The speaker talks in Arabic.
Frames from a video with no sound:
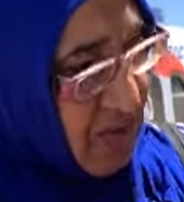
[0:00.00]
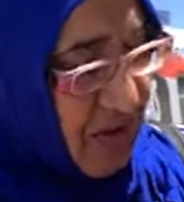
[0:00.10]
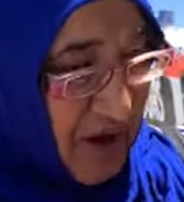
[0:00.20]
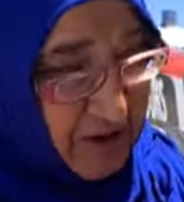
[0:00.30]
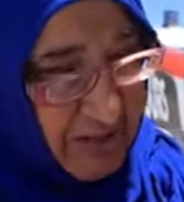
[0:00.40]

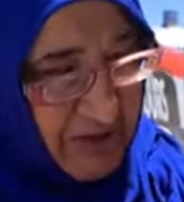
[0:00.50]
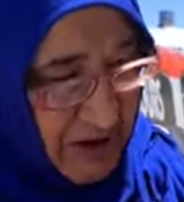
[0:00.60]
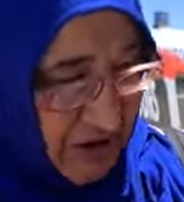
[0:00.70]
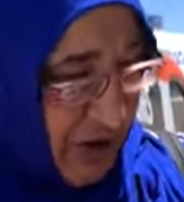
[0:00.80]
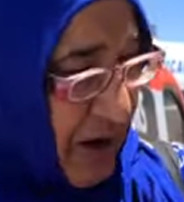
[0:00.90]
تحت ما
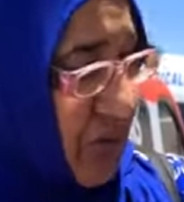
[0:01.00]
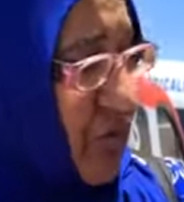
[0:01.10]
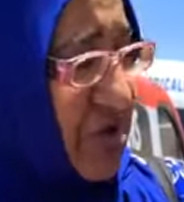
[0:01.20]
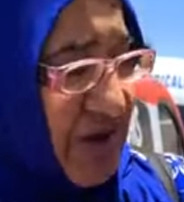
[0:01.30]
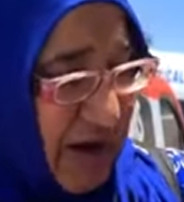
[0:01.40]
جا عندها لا من
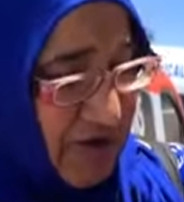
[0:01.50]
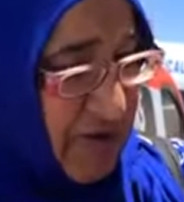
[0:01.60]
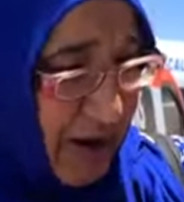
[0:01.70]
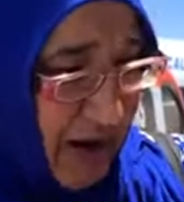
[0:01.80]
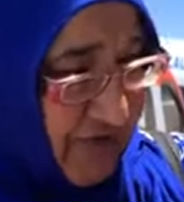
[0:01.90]
وزارة
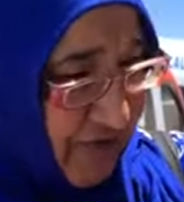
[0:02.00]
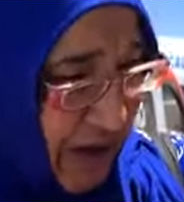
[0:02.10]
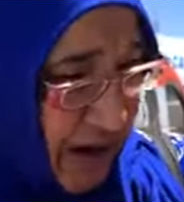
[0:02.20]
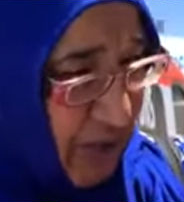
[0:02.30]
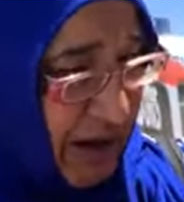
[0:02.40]

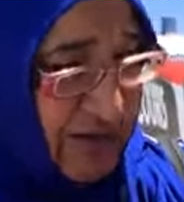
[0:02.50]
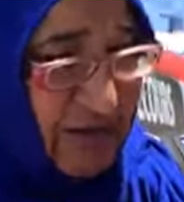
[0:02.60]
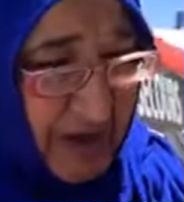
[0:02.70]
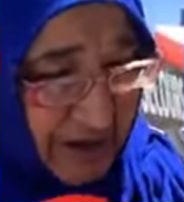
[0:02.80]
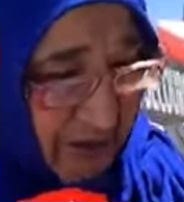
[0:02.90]
الثقافة ولا
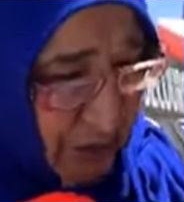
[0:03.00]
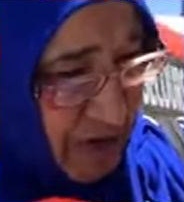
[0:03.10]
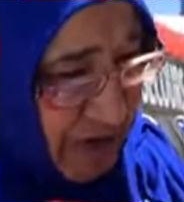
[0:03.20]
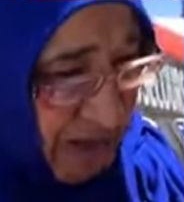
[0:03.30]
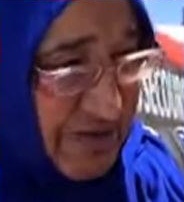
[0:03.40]
تحت ما
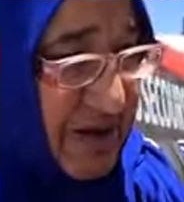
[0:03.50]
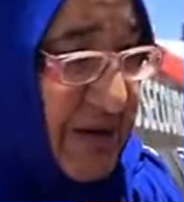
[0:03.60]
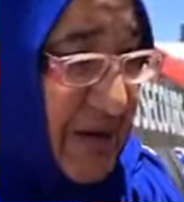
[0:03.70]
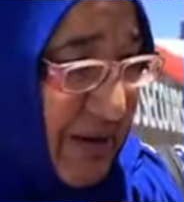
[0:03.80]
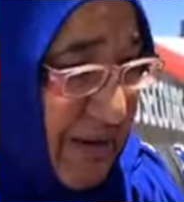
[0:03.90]
وصلها
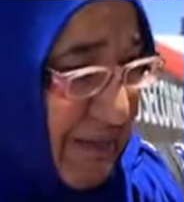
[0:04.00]
مسكينة